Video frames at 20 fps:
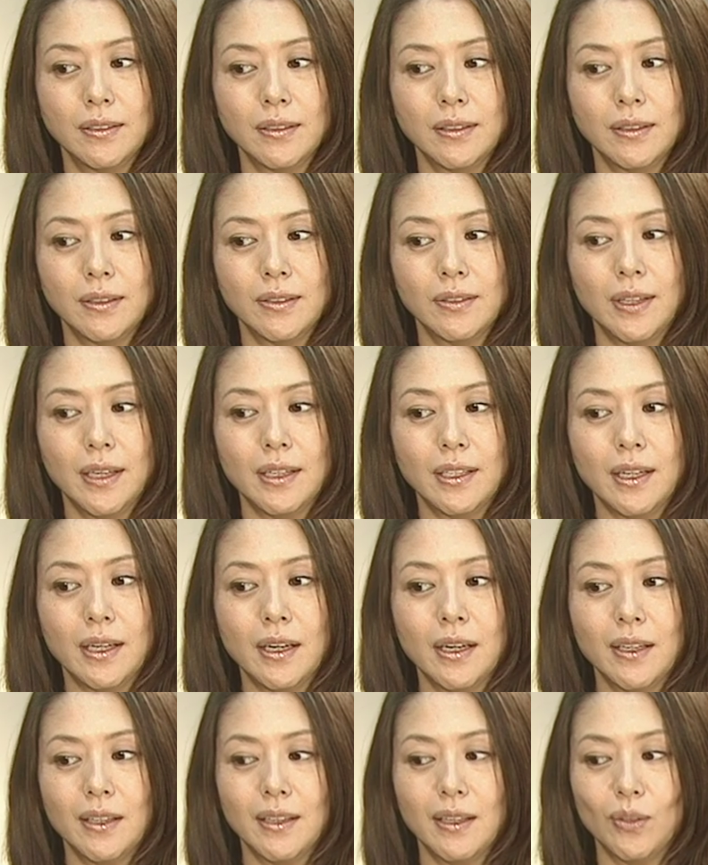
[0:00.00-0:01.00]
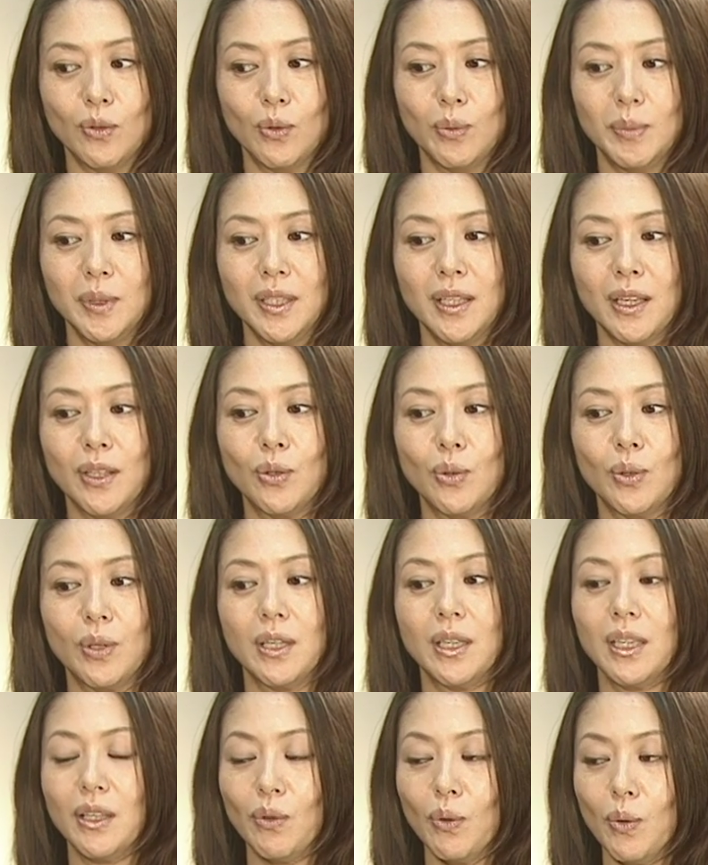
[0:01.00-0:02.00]
その出来上がったのを見た
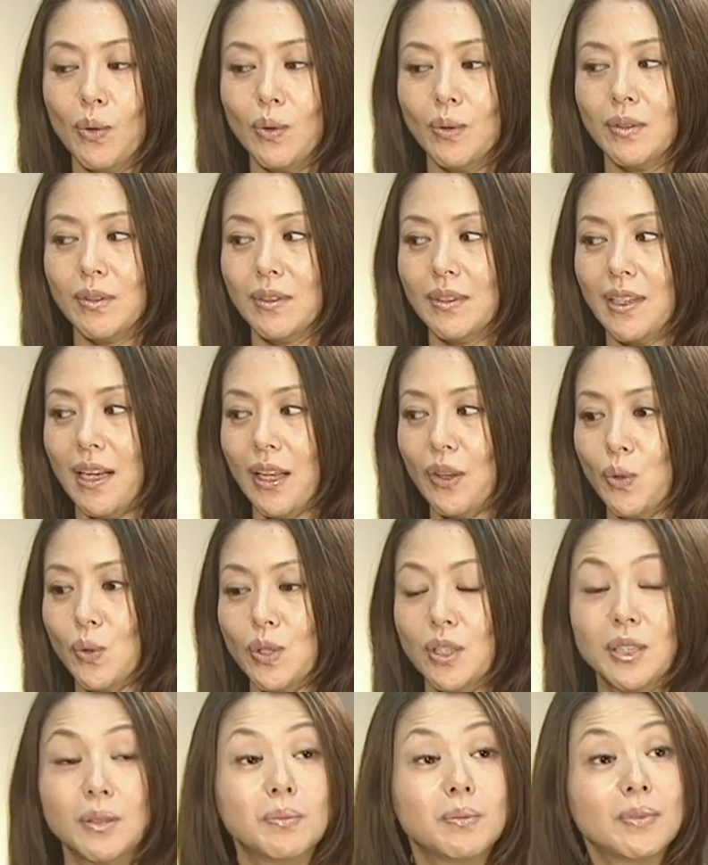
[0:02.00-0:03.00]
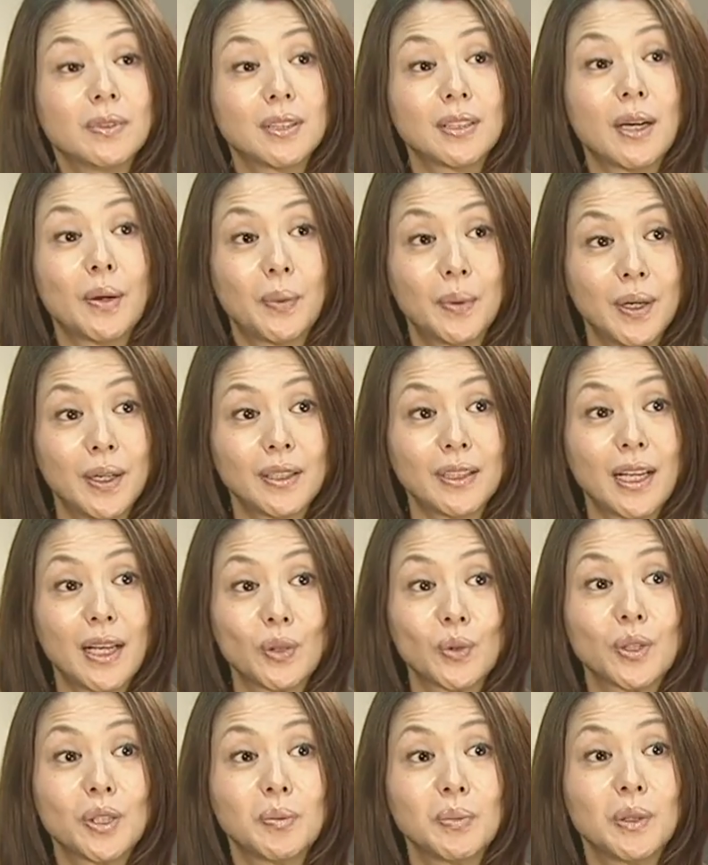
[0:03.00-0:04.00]
時の楽しさは
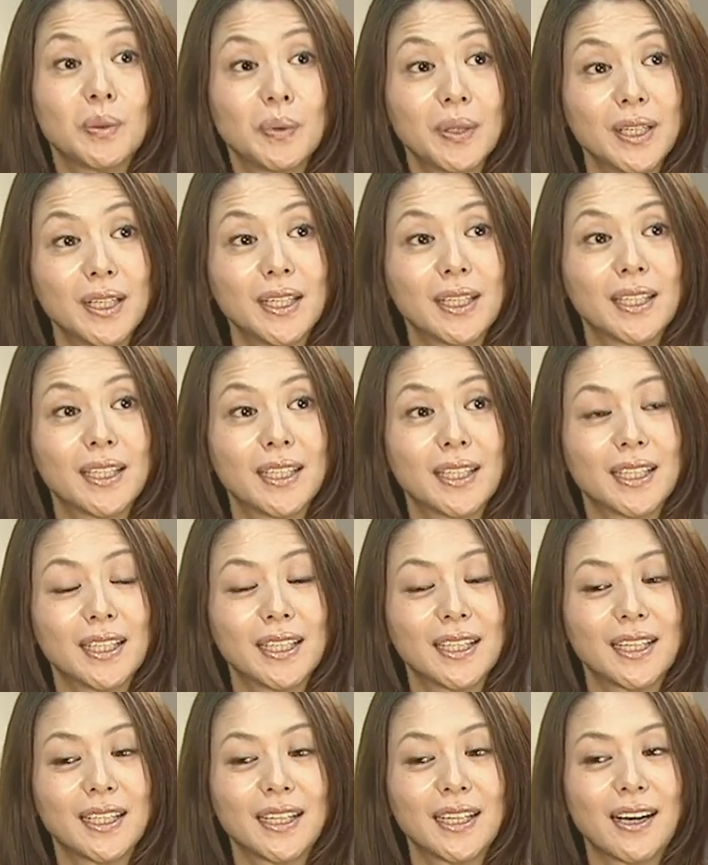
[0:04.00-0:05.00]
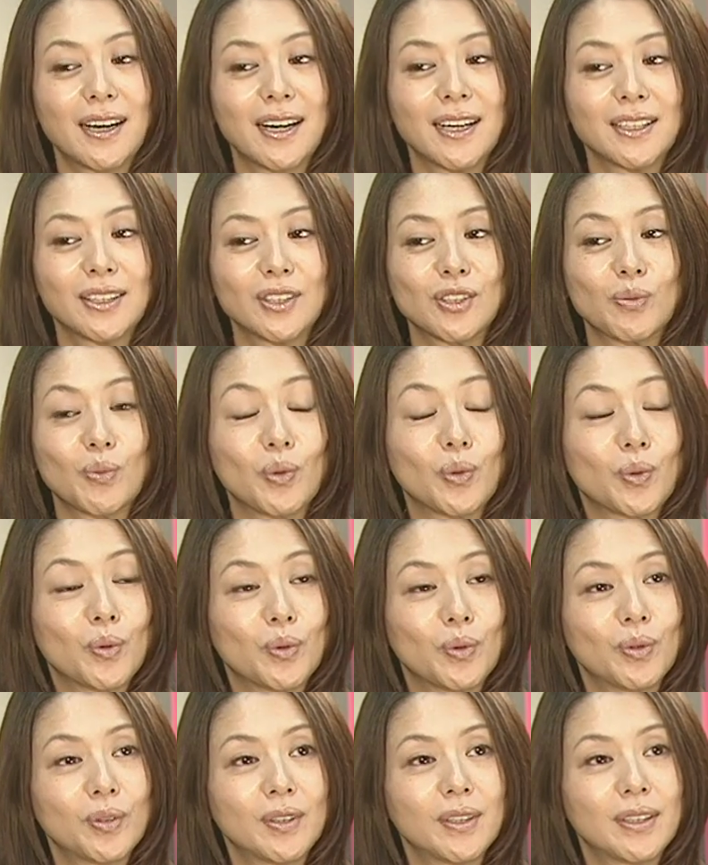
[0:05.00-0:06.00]
楽しみはなんかいつも
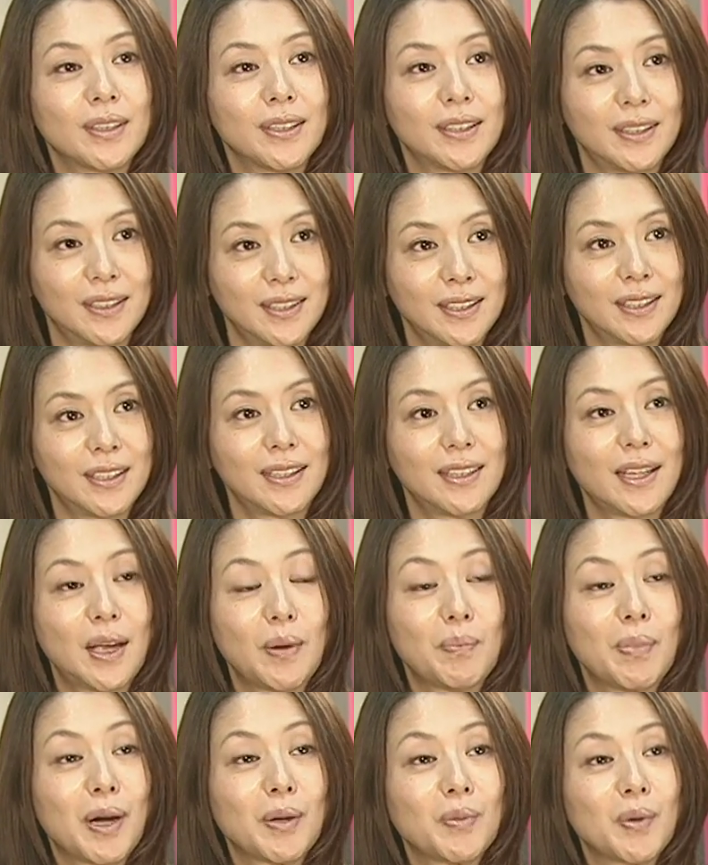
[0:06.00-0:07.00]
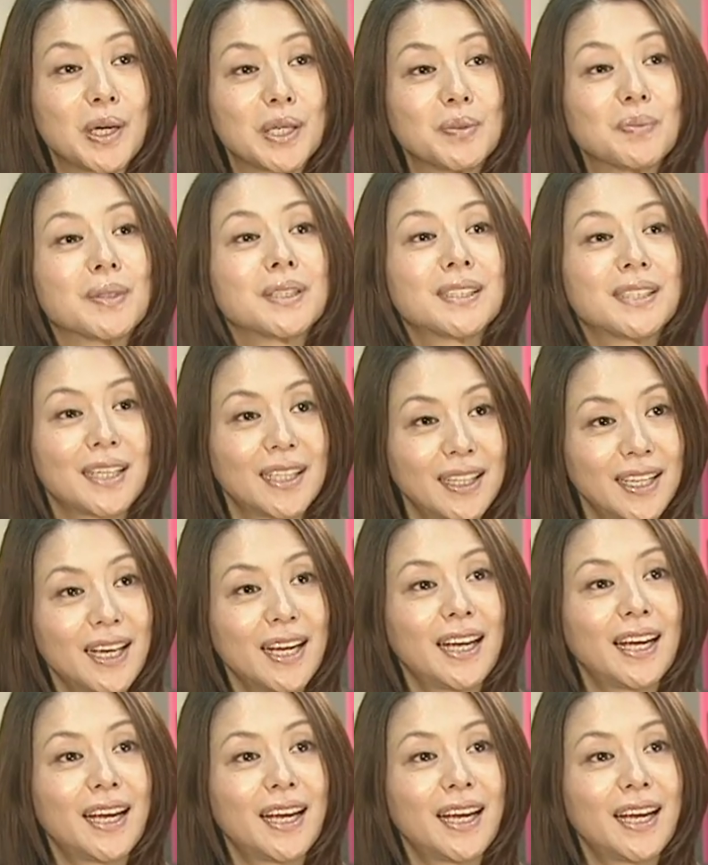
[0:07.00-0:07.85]
の何倍もありましたね。